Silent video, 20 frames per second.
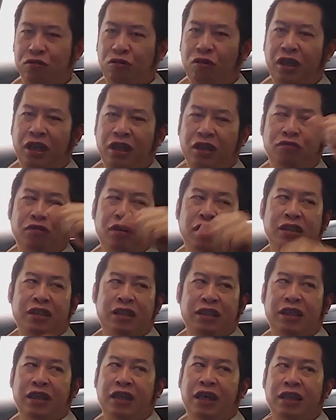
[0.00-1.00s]
suara juga
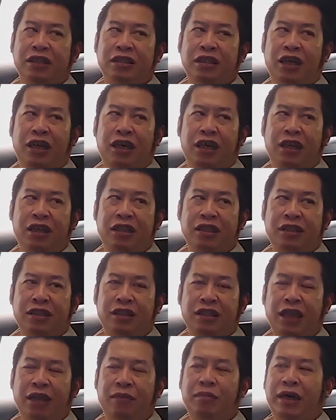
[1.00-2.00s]
terdengar sangat
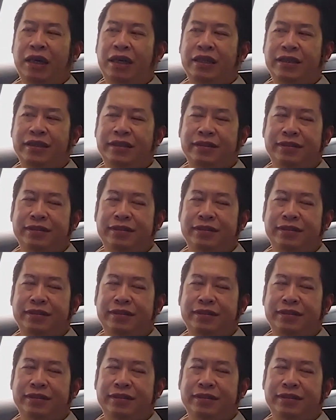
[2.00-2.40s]
lebar.